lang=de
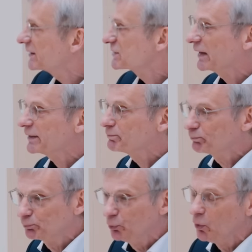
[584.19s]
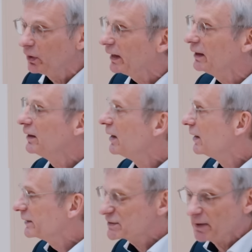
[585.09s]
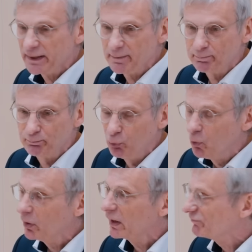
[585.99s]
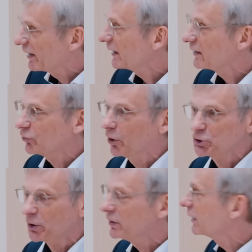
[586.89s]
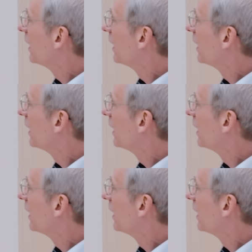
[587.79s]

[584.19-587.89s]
Das war die pure, es war die pure Wählertäuschung,